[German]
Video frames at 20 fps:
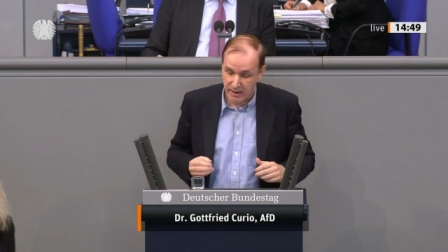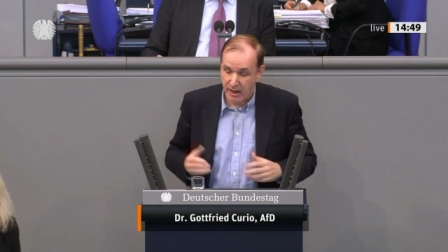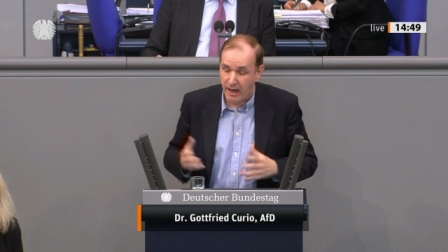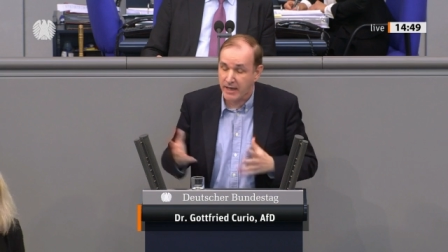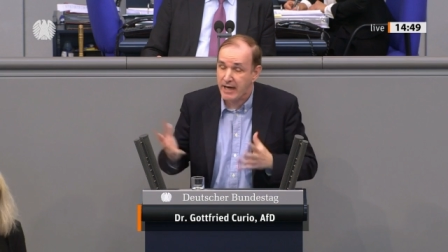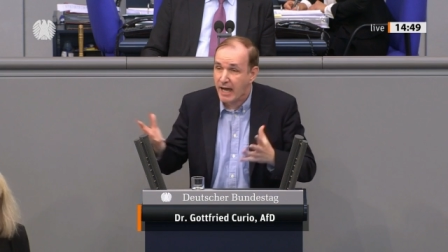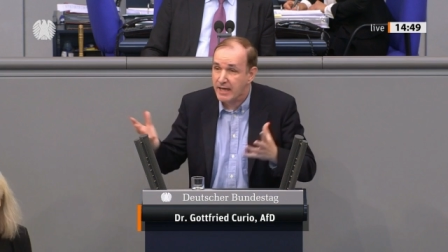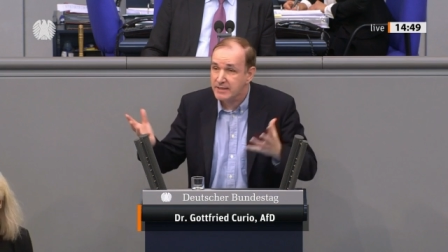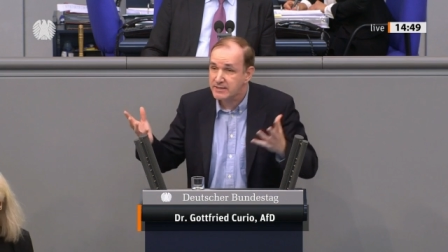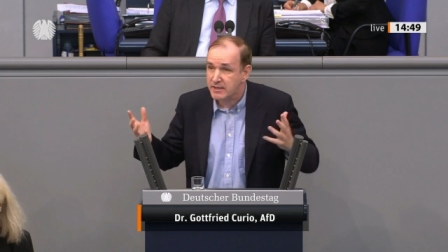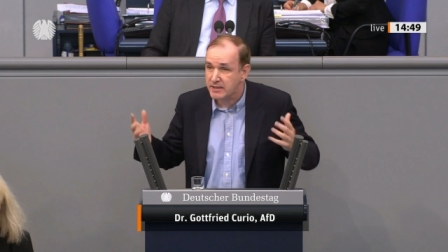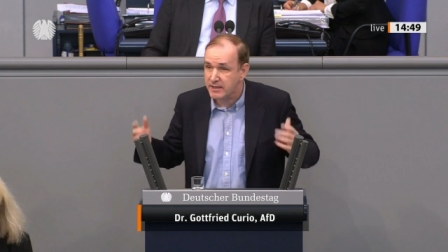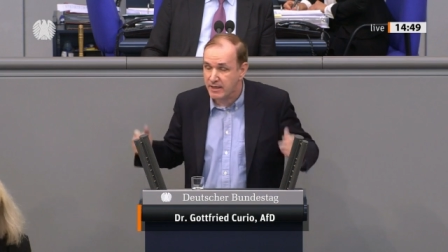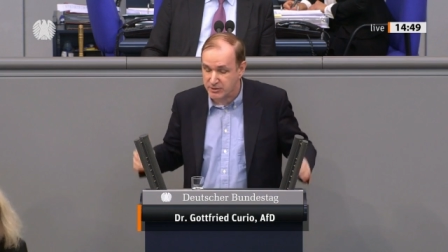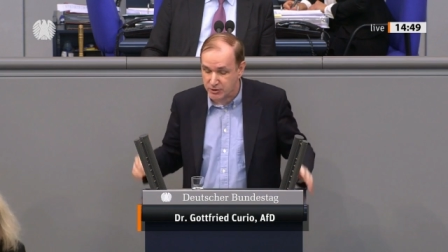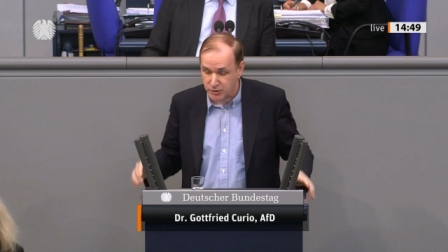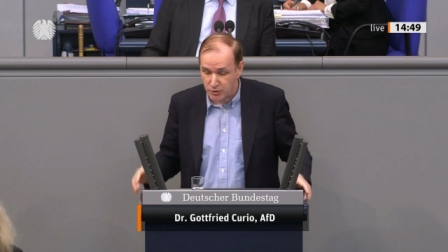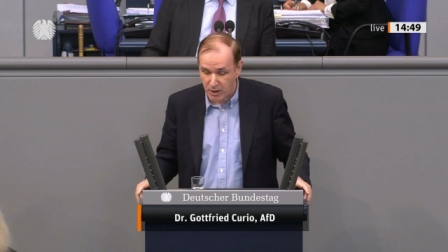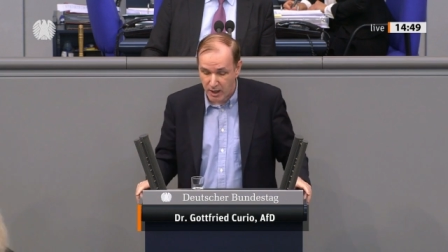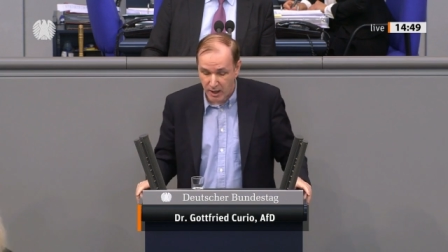Ein einzelner
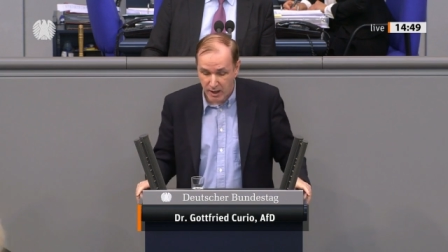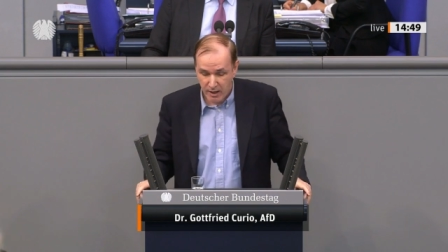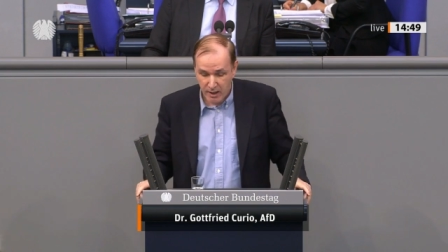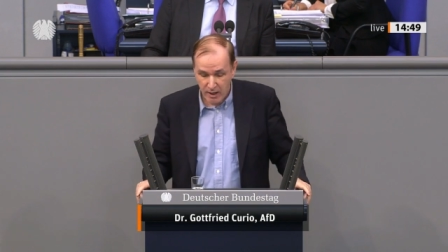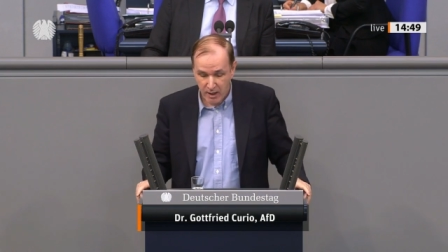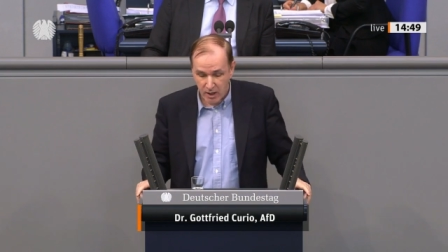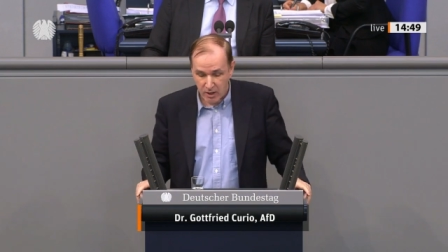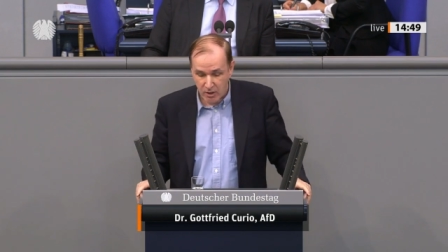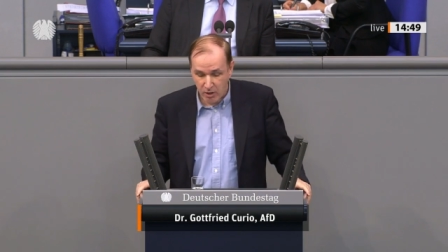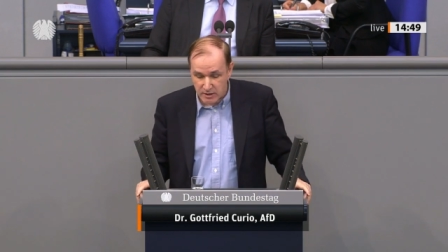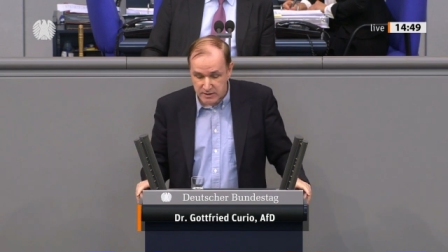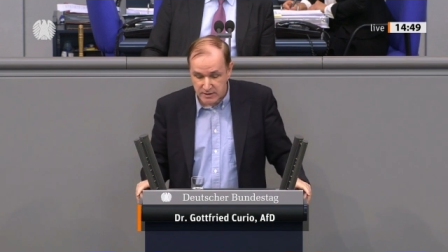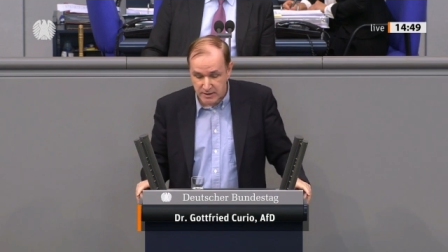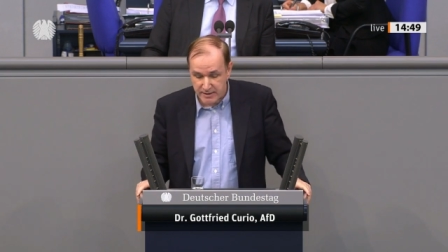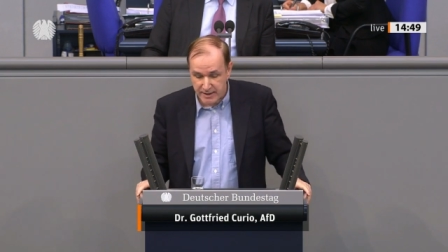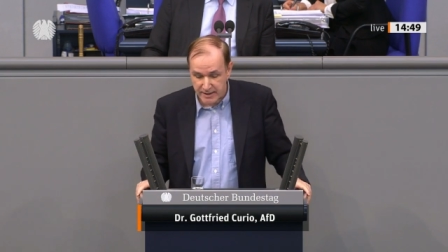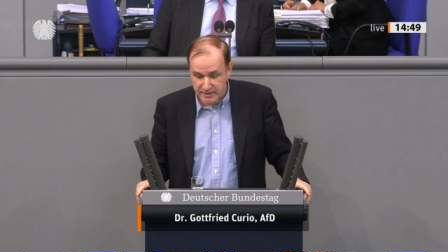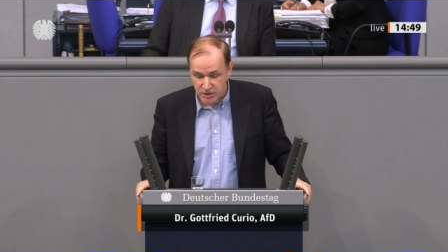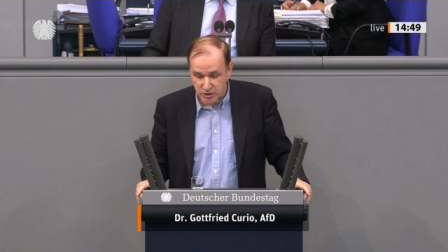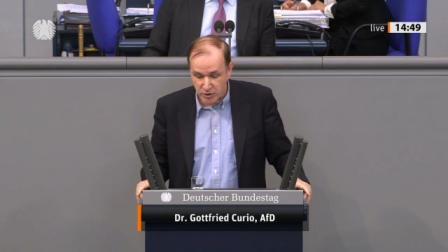Syrer kostet
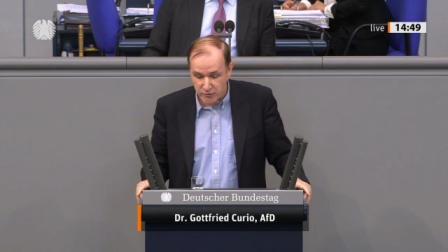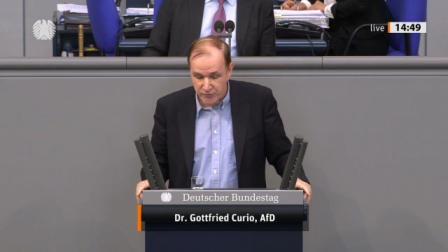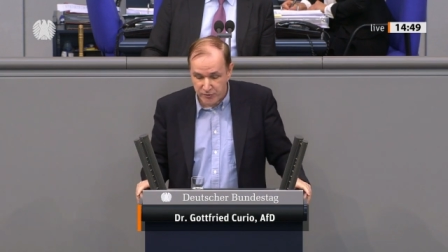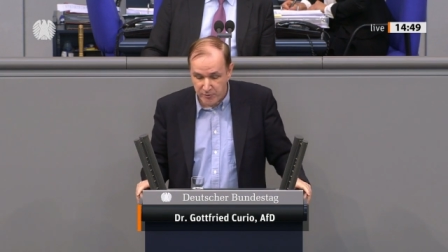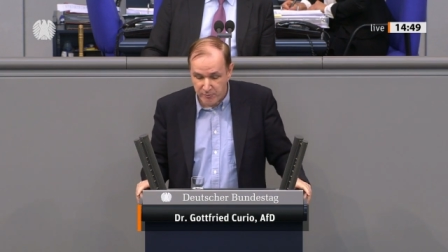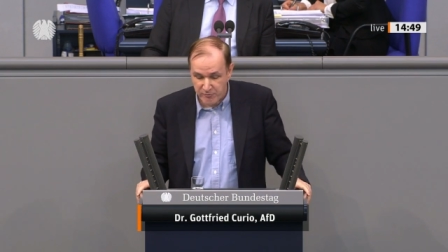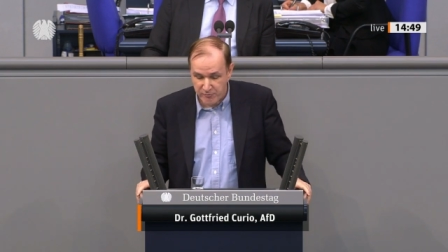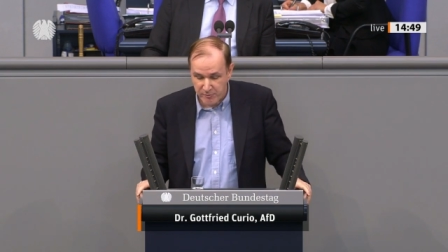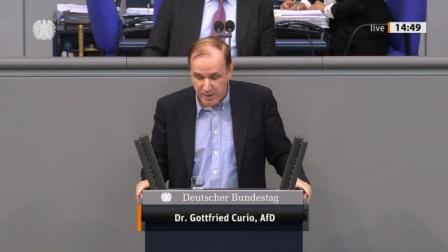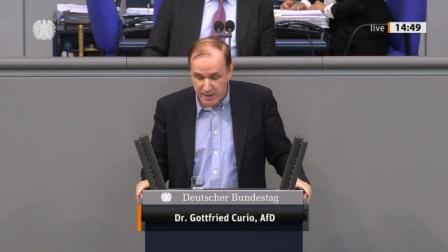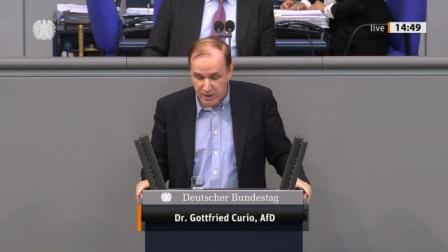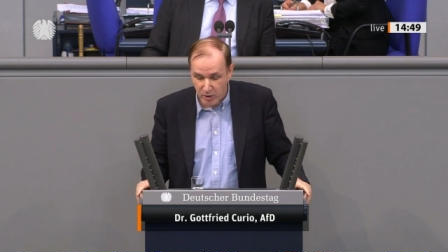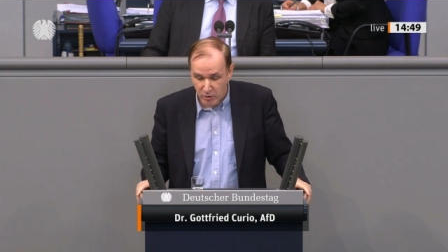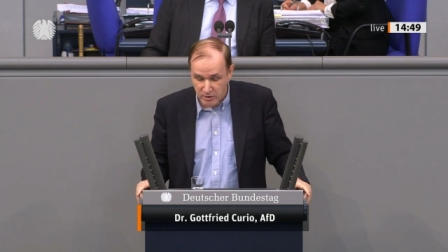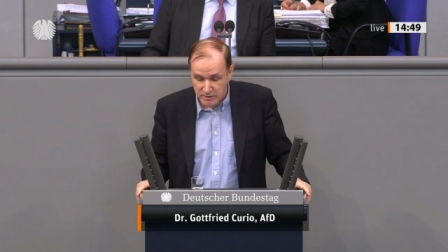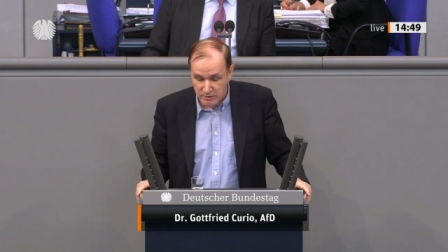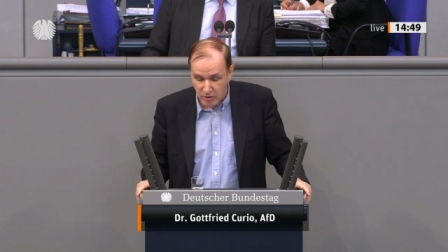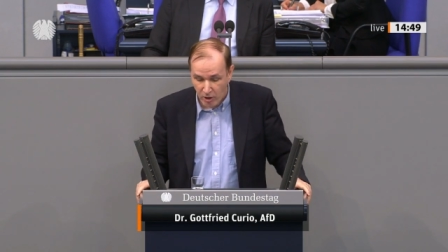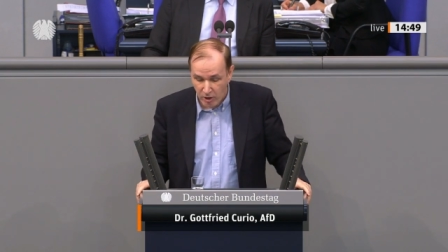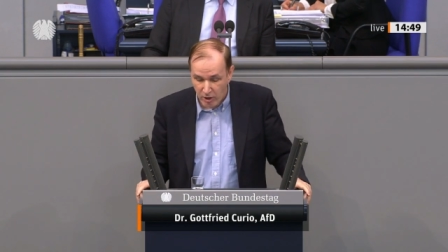jetzt schon 5
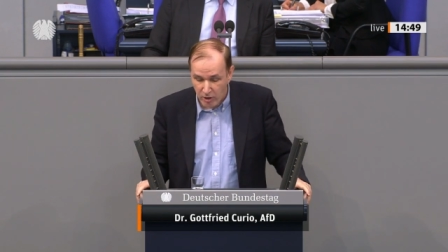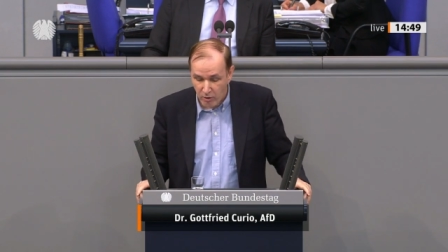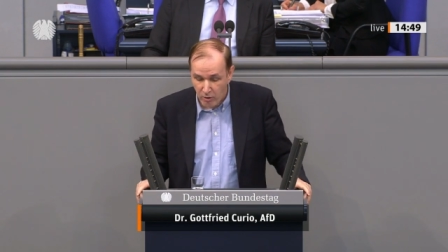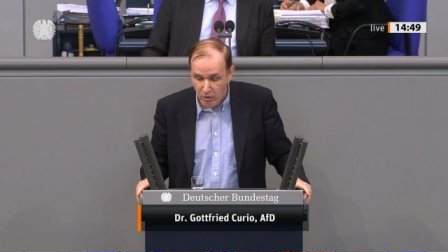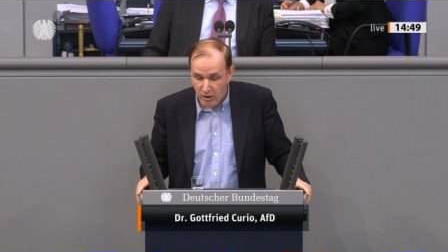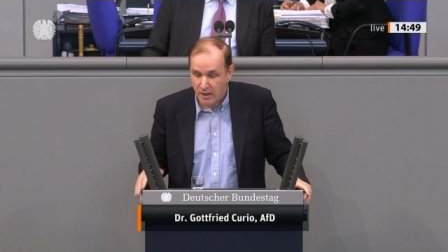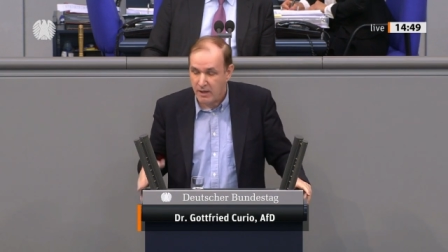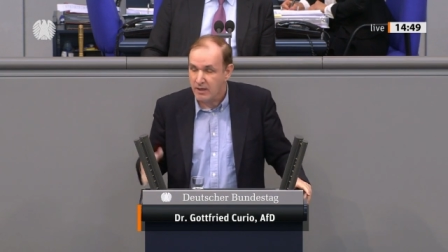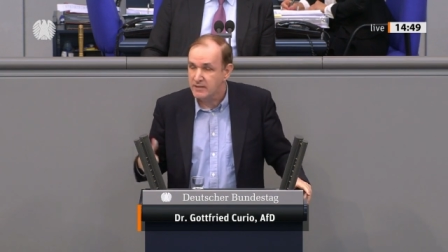Millionen Euro.